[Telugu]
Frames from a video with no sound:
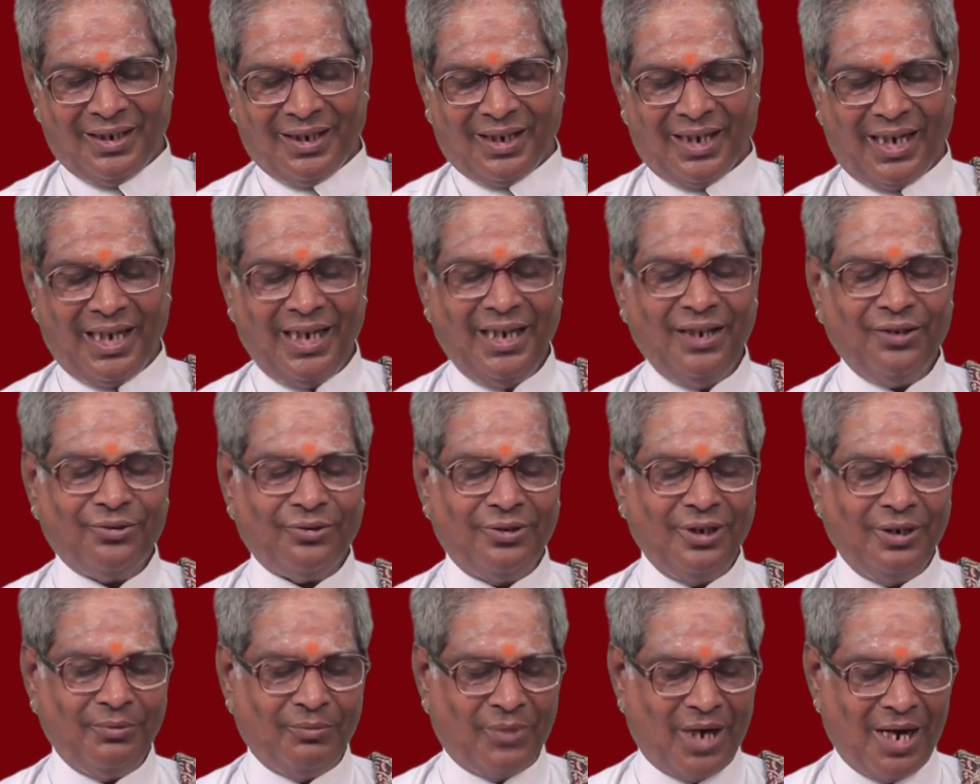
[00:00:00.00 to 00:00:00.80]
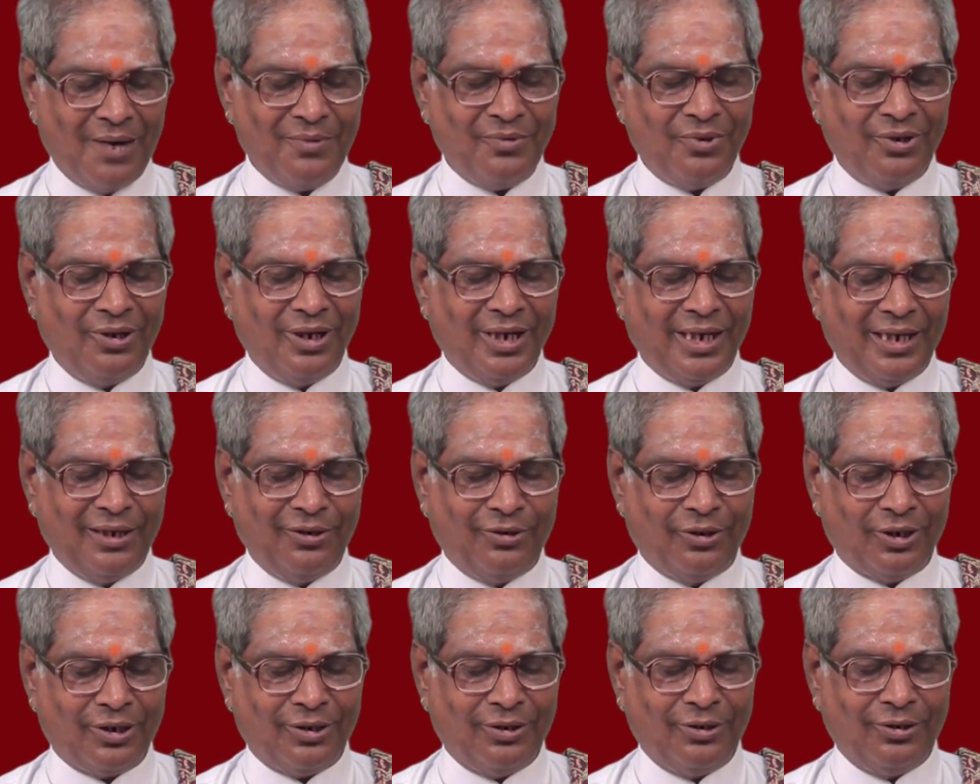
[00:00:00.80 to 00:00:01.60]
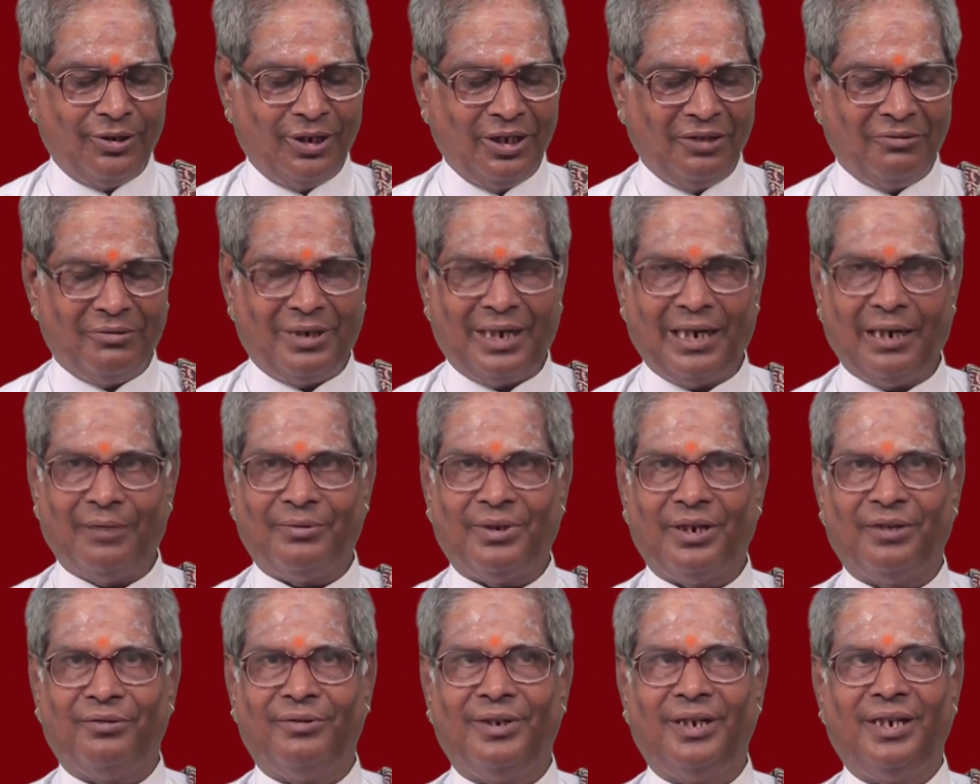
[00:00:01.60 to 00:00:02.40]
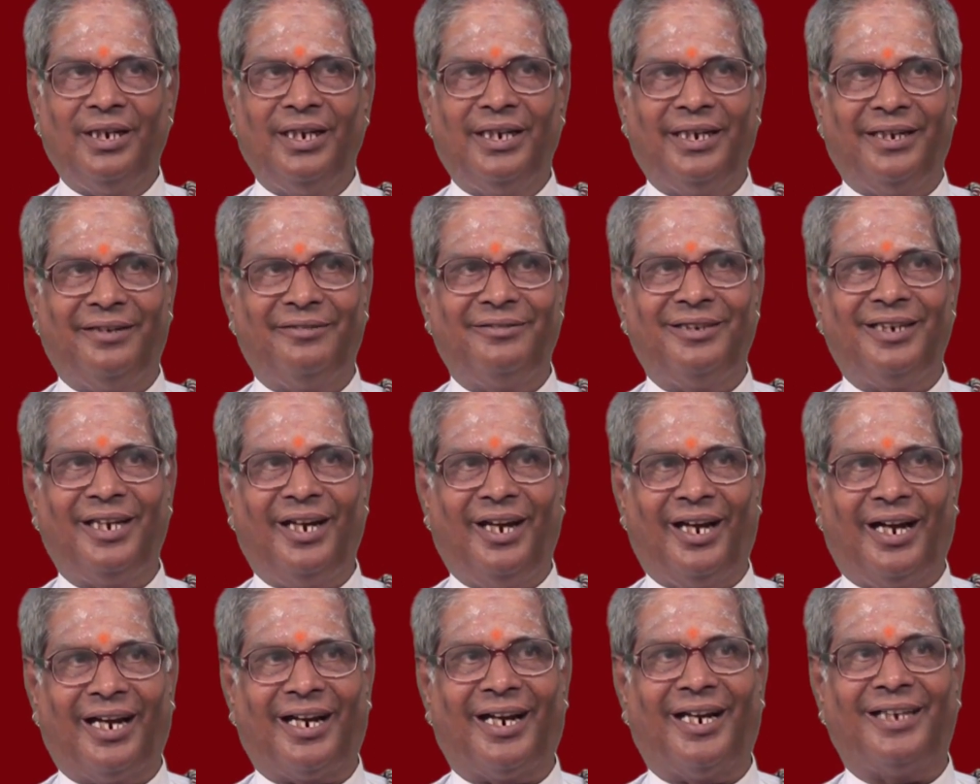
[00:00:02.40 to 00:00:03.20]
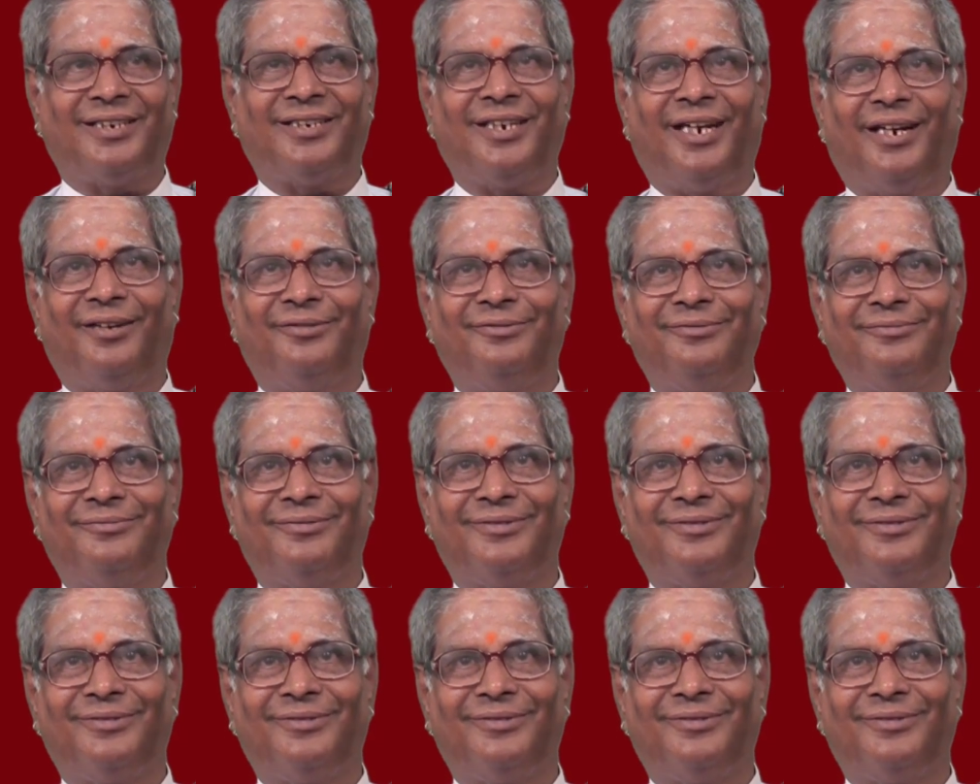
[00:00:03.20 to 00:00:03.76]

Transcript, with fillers: కానీ కొన్ని మామూలుగా లోకల్లో ఇవాడ మనం వింటే ఏమిటి ఇలా రాశారు